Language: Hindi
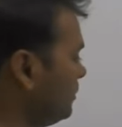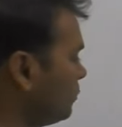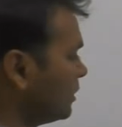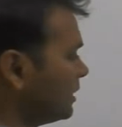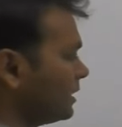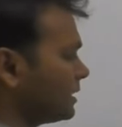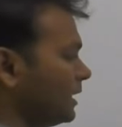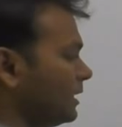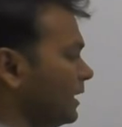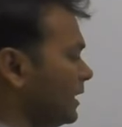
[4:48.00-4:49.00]
इंपॉर्टेंट केस
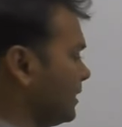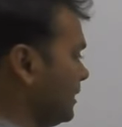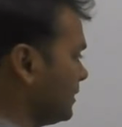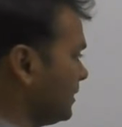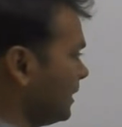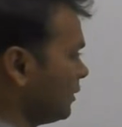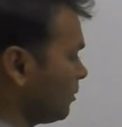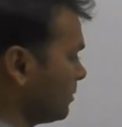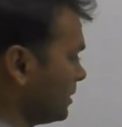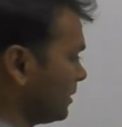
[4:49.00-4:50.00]
क्या है दैट थिंग्स दैट
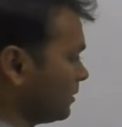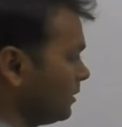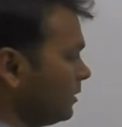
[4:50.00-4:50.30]
ऑपरेशन